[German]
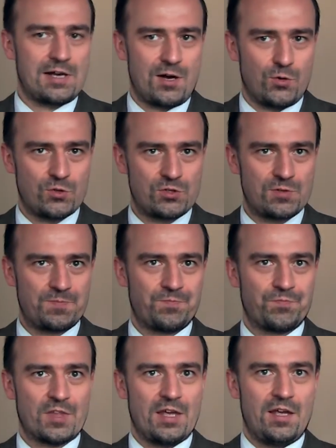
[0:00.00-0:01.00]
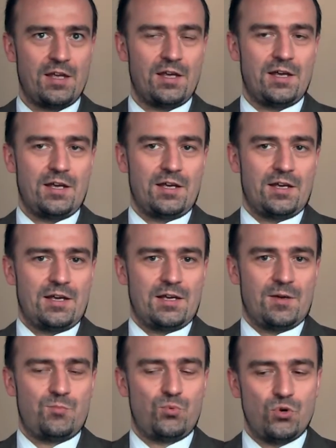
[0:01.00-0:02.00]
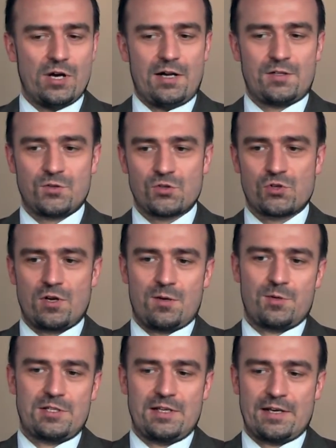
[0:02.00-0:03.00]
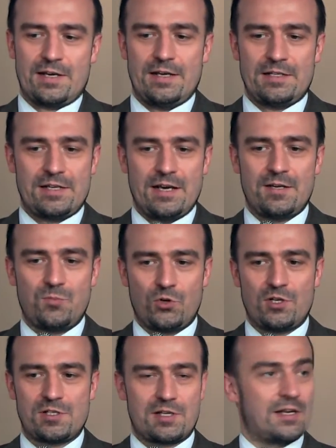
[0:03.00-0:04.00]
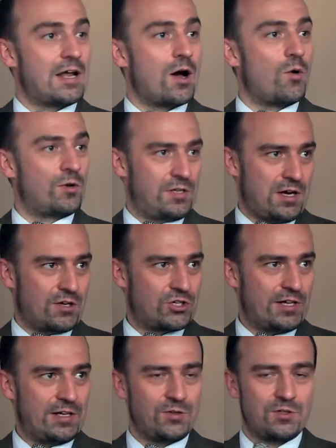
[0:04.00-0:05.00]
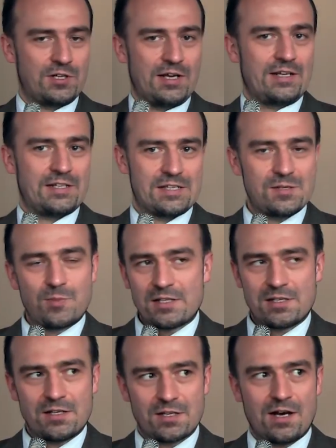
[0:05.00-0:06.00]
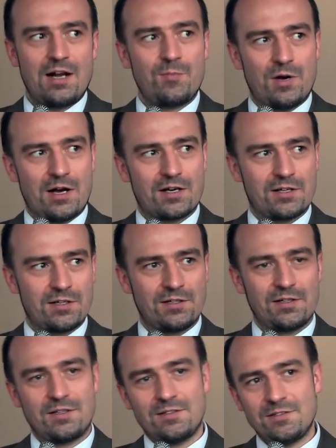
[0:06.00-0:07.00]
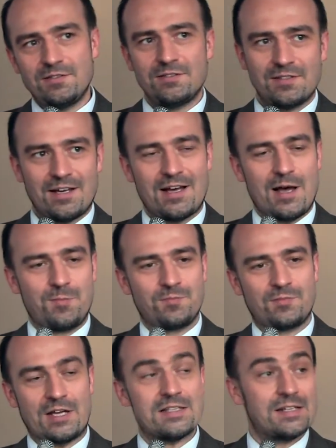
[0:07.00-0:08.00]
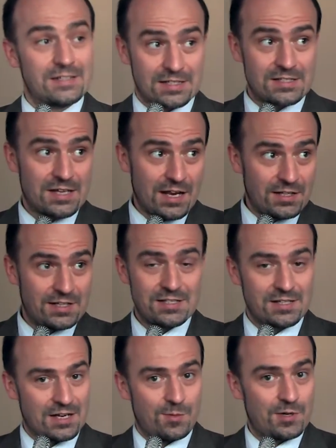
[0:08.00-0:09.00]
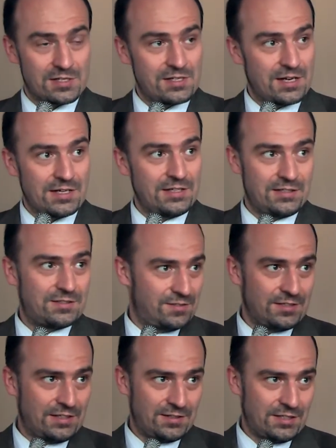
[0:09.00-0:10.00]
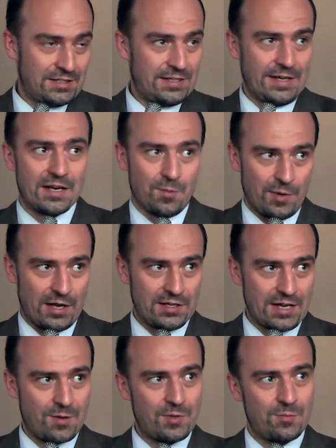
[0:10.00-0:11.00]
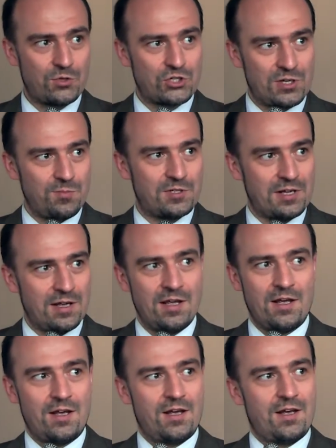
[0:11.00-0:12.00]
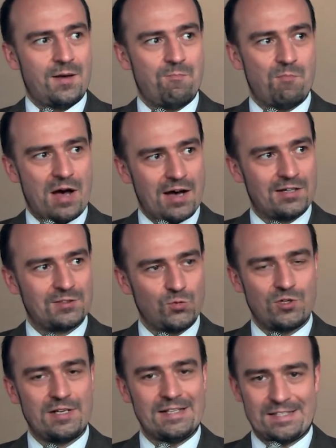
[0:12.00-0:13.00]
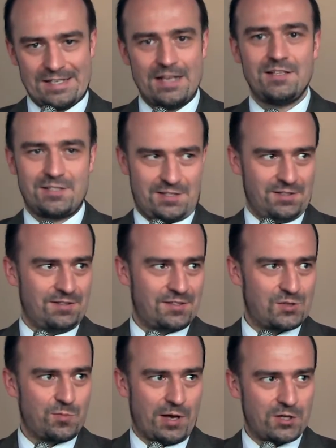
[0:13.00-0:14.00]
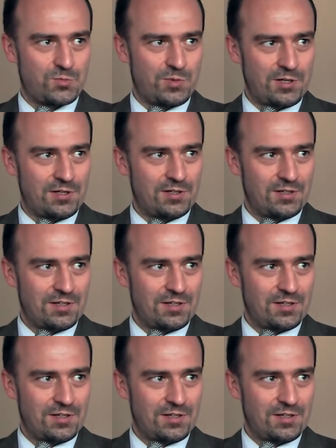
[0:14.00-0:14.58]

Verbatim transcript: es aus. Buchhaltung soll aber die Realität möglichst genau darstellen und das ist bei Zentralbanken ähm, ganz interessant, denn Zentralbanken sind ja nicht, nicht jedermann. Die haben ja bestimmte Macht und Lizenzen, zum Beispiel